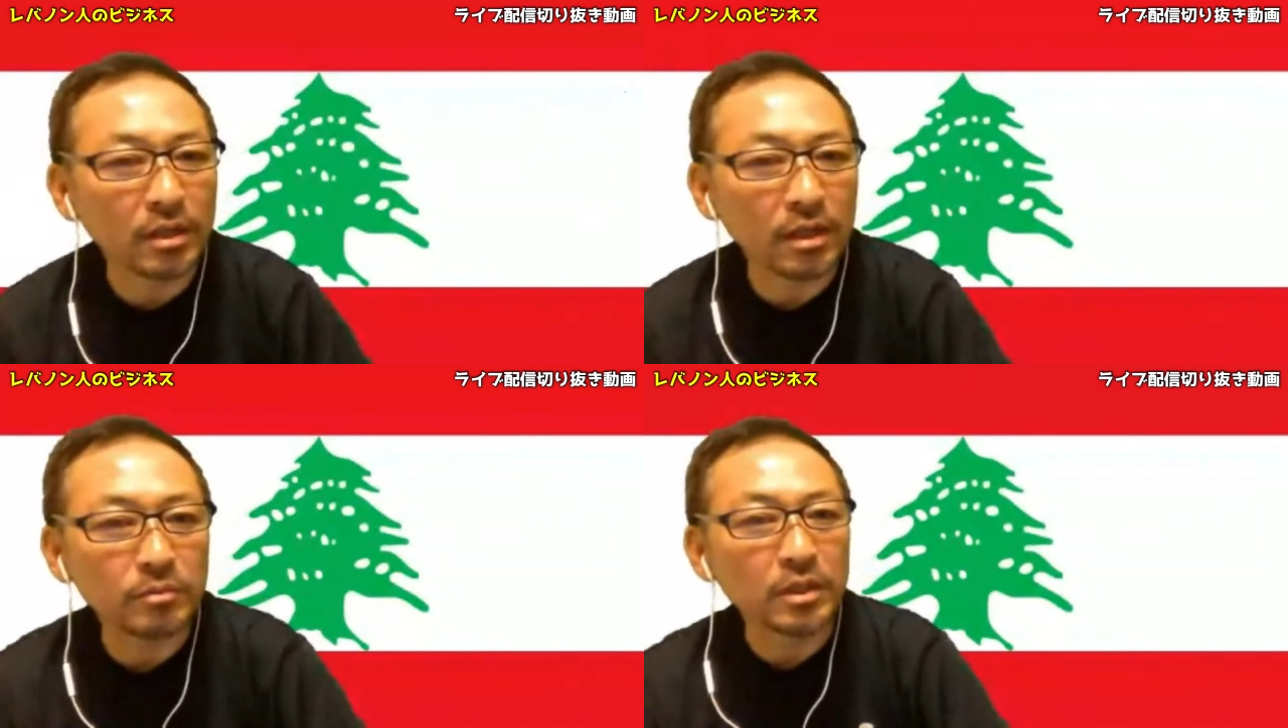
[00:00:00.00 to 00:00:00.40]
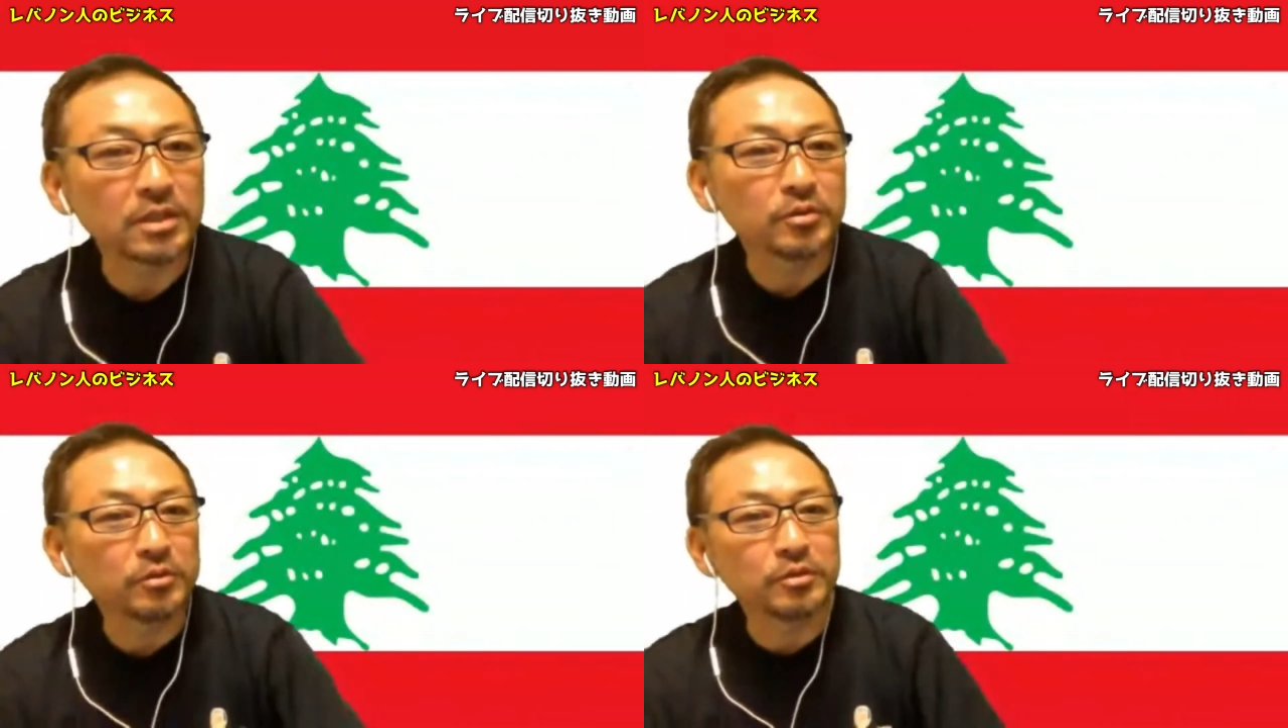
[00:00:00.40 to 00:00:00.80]
なんかが
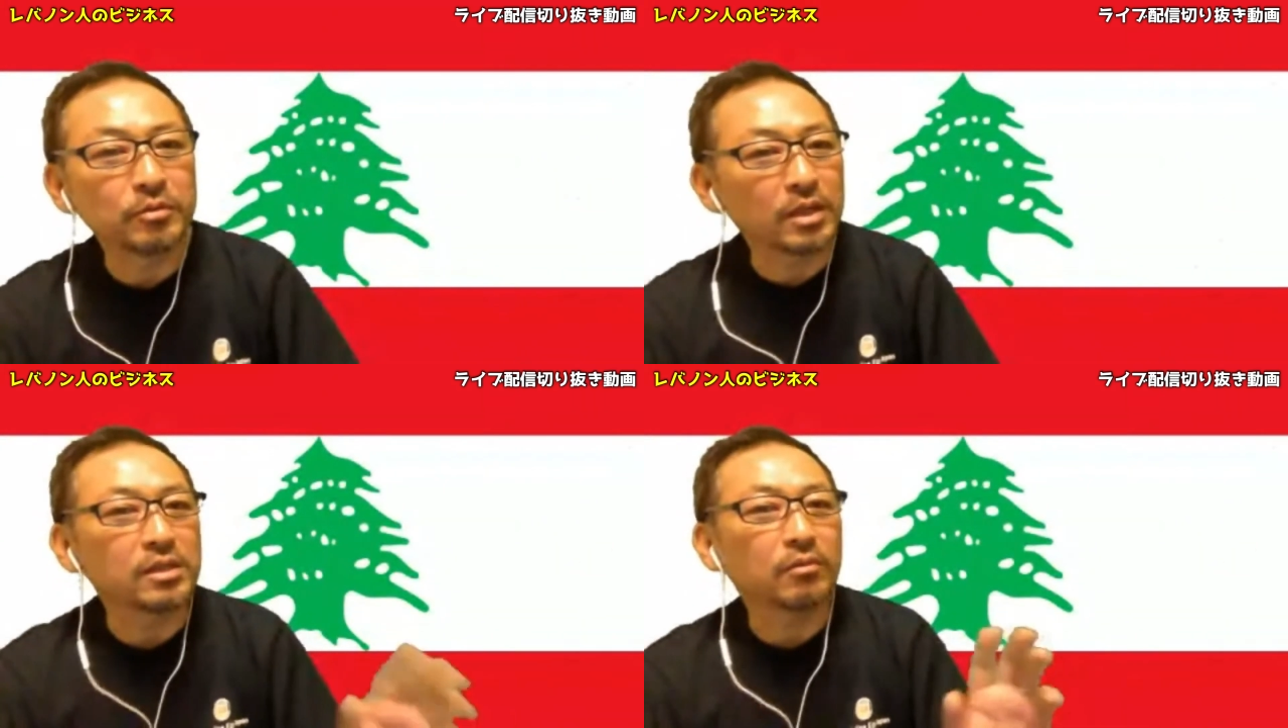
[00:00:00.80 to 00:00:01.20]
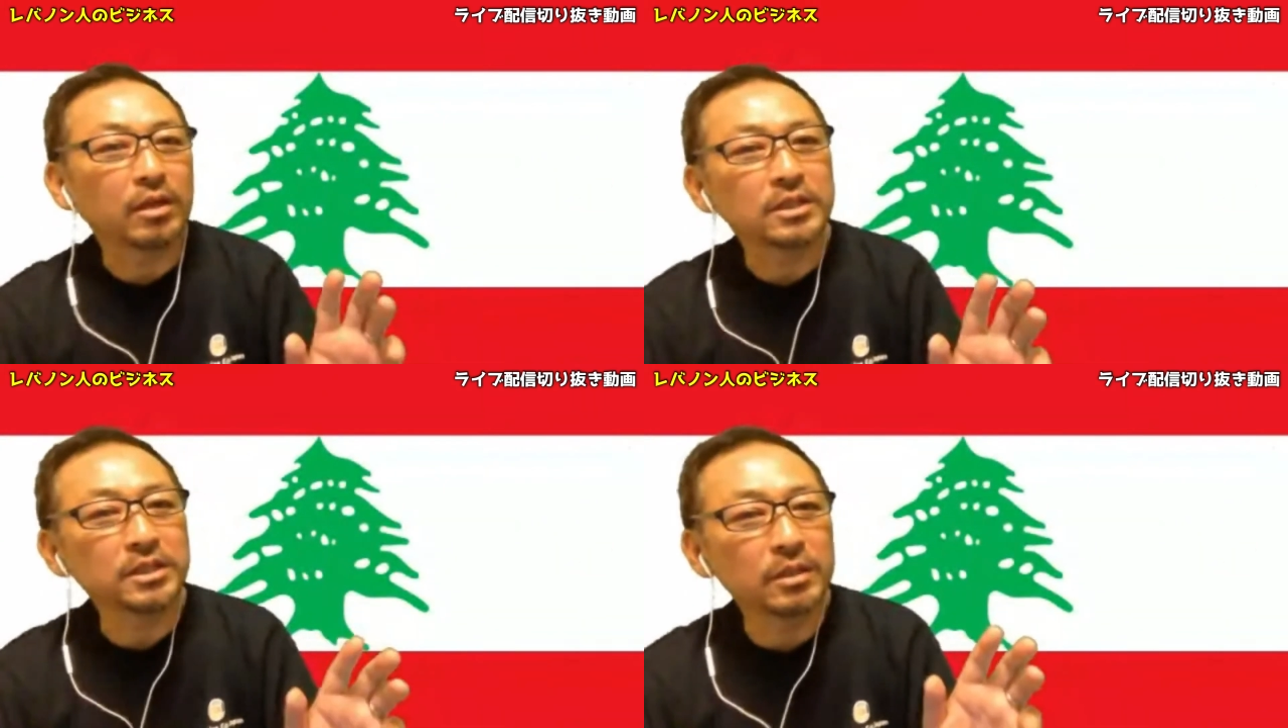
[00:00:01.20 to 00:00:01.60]
昔よく言われてた
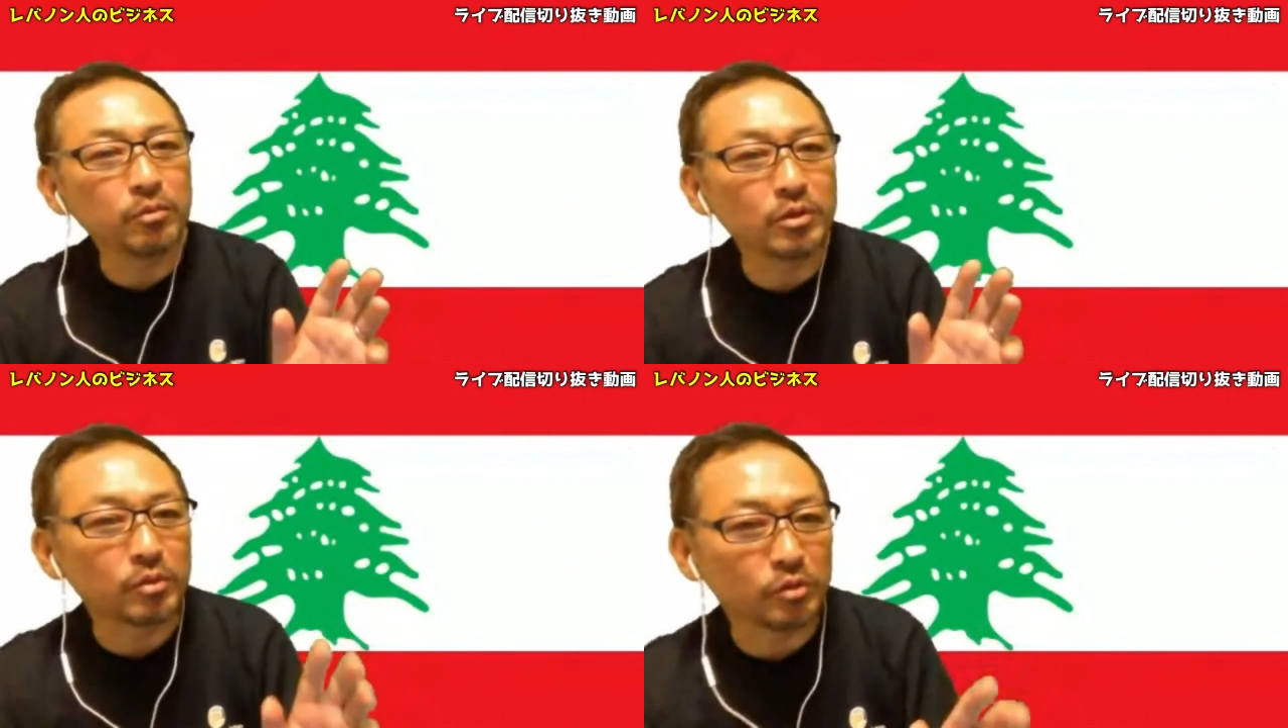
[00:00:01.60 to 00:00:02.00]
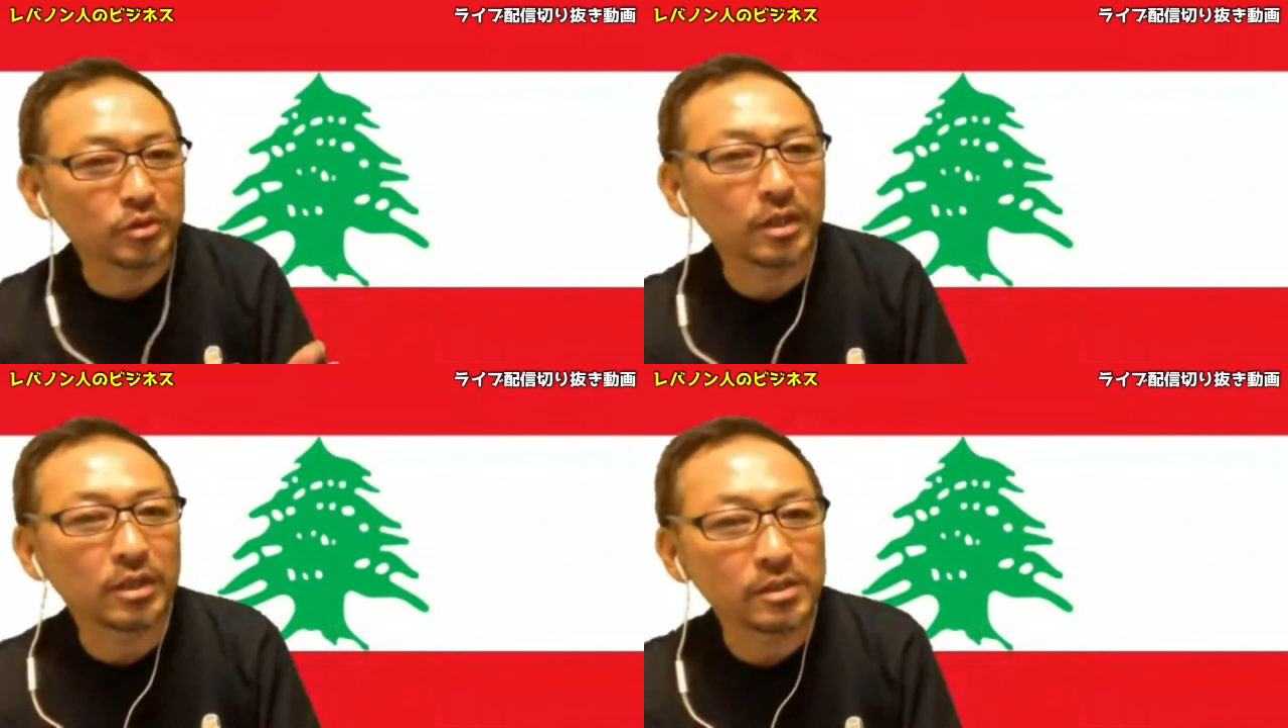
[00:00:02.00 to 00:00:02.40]
のが、シンガポールも
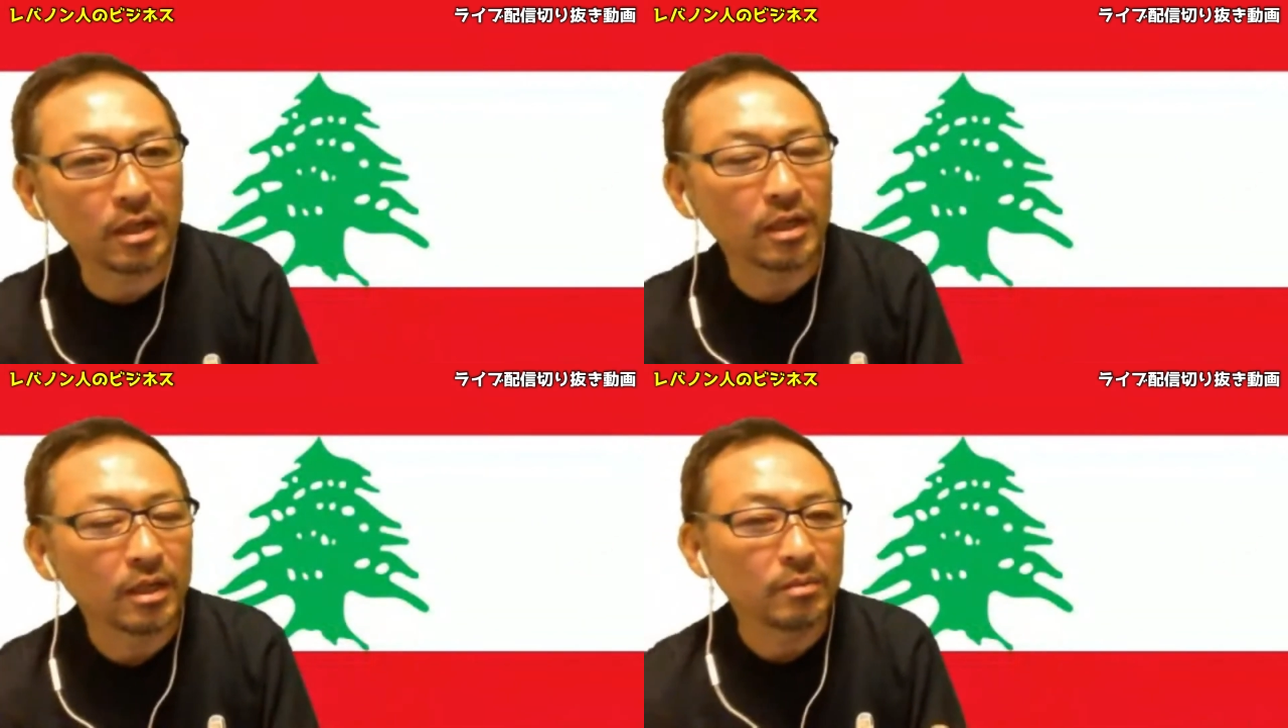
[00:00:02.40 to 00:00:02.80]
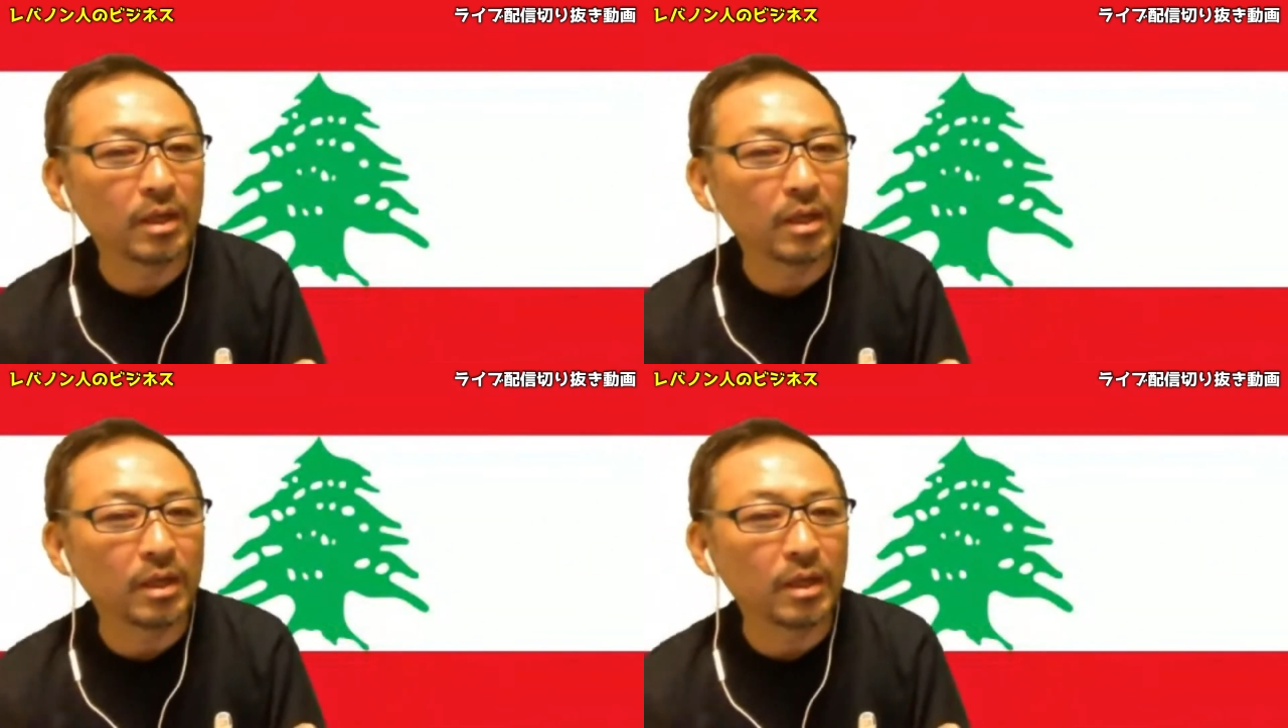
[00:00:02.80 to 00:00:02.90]
そうじゃないですか。